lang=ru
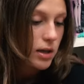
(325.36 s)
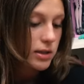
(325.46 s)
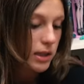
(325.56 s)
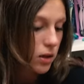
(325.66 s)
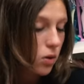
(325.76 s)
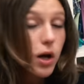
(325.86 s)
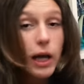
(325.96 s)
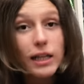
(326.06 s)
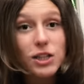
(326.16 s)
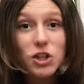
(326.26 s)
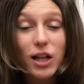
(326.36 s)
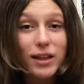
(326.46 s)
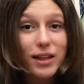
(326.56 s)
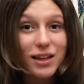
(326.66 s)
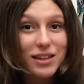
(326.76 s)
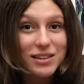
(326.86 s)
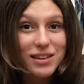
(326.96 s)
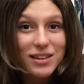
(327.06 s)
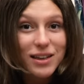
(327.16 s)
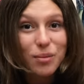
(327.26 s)
Зато это желанная
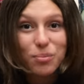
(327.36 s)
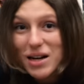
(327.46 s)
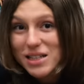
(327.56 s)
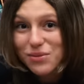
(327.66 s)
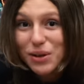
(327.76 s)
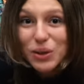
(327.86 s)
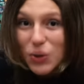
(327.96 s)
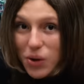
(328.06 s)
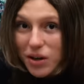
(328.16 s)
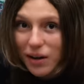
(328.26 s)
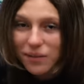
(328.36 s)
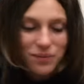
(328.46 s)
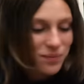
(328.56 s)
хотелка базовая Тора.